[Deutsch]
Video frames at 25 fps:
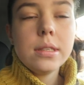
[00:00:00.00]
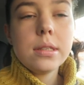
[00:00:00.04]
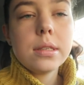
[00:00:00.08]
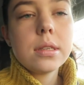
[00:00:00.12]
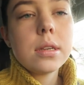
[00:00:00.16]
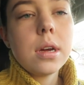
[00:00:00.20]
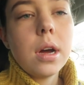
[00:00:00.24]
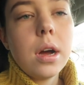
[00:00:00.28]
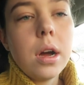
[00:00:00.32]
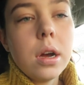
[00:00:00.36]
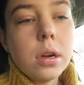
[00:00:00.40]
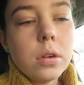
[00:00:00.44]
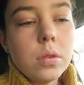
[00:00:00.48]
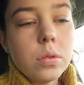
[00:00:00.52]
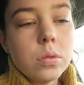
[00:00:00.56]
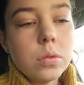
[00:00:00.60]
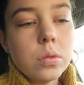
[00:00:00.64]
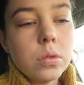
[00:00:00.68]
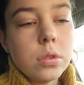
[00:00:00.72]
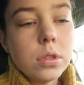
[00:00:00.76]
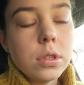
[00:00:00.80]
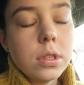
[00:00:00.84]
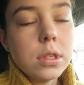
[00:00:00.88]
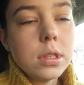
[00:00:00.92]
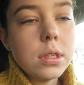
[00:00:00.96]

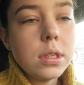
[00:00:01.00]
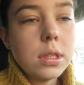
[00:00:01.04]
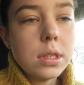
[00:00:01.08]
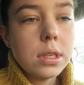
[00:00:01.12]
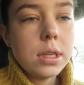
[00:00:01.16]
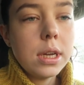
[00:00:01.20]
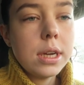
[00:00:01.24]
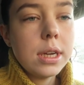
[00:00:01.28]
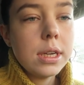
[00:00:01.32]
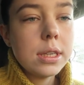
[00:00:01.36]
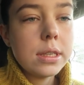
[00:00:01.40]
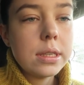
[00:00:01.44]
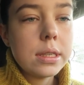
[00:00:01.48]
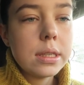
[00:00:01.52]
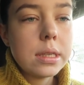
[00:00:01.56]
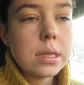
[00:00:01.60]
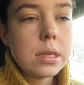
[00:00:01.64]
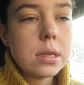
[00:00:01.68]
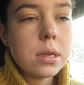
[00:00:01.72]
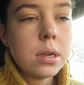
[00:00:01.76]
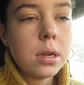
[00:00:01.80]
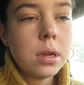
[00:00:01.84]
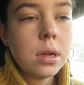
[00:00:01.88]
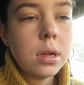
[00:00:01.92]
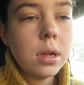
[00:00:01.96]
Dienstag und es ist
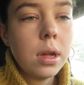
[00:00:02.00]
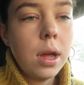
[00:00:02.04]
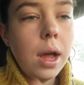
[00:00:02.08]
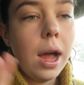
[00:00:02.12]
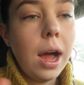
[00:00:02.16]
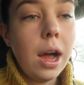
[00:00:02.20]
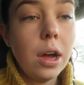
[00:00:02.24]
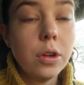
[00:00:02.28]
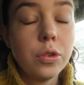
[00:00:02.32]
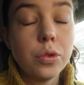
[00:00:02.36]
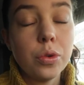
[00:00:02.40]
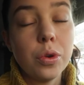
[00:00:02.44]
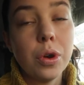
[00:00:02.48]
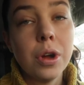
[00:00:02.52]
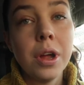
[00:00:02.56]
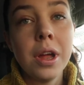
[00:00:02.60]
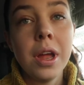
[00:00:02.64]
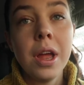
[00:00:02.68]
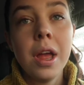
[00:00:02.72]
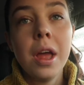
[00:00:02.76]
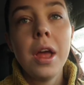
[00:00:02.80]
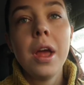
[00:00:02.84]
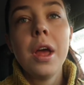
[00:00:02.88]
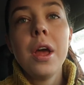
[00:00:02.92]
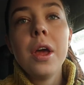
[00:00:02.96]
jetzt
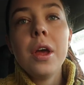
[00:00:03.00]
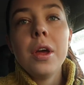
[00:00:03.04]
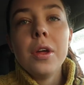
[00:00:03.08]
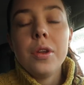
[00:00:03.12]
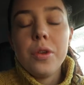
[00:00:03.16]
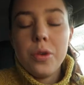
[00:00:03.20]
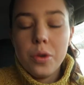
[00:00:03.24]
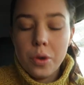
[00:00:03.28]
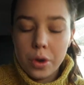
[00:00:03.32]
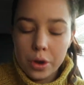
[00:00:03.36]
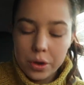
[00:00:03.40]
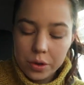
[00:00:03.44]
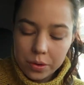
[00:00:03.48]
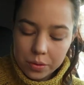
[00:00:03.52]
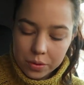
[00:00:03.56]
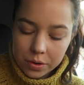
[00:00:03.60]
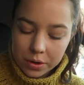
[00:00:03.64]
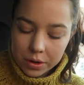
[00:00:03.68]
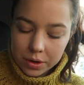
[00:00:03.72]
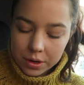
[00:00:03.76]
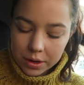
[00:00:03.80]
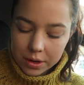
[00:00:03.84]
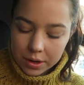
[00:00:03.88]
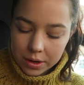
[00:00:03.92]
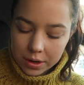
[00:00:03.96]
8.39 Uhr.
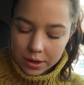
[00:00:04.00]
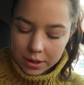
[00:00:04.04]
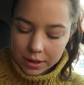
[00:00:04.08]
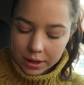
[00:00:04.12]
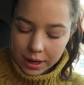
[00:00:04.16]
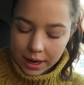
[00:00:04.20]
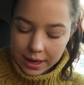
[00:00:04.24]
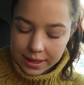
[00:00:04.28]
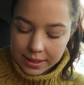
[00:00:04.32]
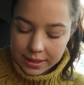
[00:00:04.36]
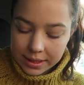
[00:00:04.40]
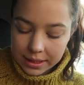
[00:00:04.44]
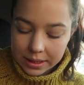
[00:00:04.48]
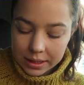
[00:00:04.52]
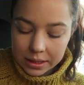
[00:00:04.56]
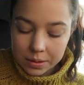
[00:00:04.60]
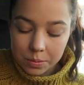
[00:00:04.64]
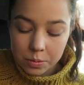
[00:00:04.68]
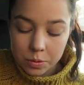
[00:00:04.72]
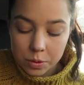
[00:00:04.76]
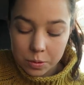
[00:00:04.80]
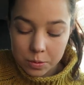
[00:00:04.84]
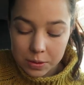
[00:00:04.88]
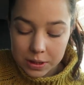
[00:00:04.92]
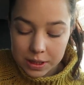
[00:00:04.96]

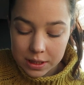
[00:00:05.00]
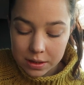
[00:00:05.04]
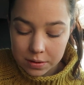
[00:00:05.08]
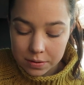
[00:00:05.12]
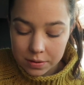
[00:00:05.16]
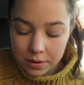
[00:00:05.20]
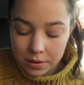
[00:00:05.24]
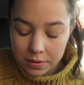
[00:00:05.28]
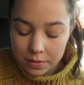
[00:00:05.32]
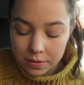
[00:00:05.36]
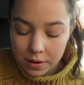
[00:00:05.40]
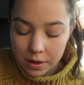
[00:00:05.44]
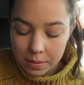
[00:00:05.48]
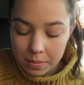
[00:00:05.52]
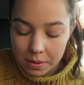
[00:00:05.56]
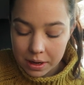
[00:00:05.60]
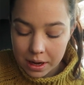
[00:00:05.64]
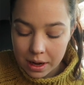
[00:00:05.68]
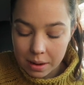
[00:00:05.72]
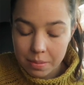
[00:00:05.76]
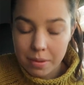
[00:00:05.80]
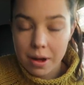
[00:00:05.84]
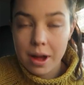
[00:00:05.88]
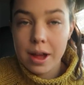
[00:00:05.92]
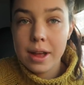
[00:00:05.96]
Ich muss mich jetzt auf jeden Fall
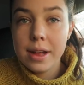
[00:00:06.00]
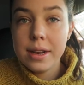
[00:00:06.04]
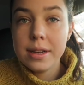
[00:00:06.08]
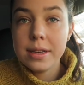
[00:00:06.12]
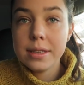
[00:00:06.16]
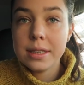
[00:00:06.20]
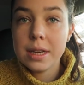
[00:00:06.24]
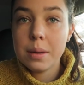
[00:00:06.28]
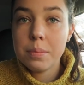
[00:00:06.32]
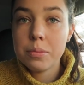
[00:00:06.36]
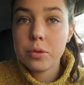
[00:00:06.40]
mega beeilen.